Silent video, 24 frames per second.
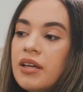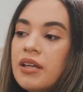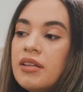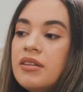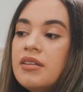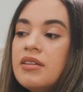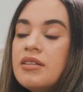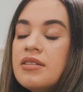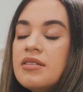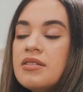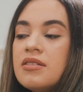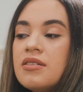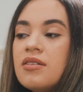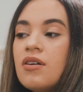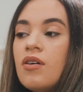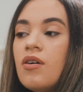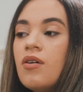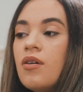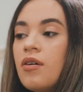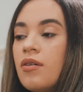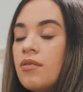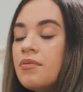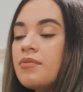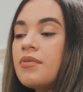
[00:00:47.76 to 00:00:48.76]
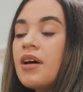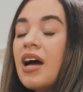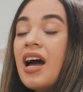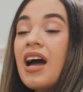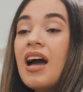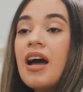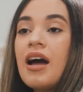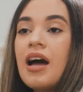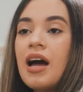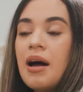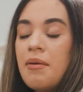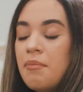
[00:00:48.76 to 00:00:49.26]
e disse: Ó,
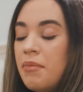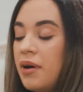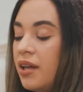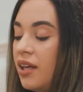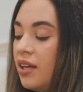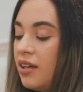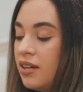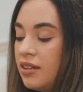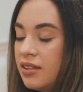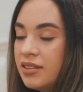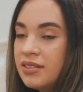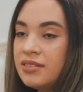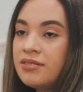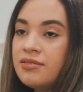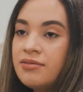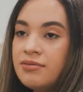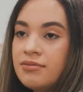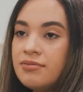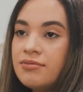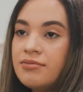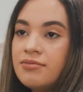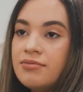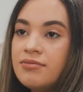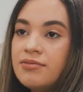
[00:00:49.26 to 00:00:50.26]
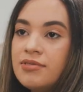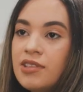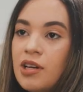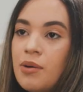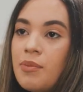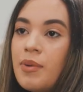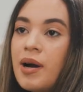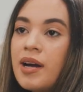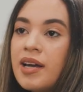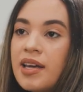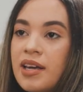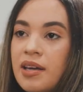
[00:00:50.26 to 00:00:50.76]
amanhã eu
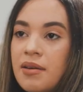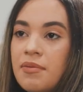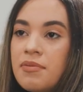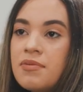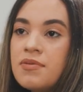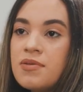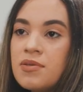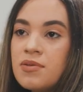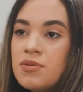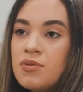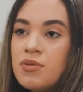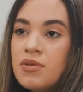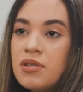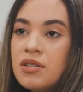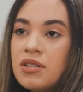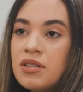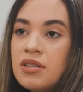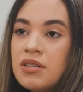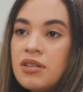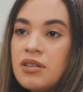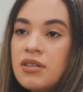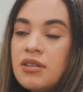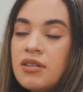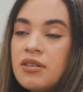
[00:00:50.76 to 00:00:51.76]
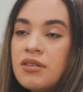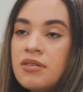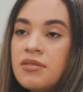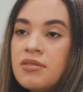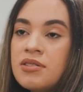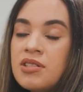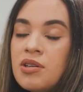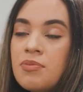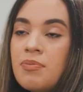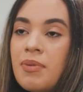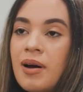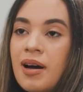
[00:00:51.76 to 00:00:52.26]
marquei sua,
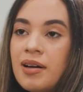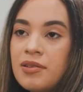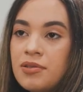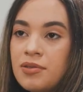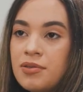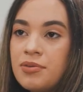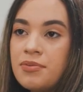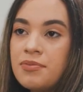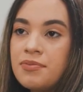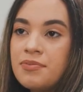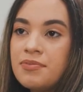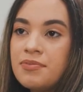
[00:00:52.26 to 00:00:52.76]
seu parto.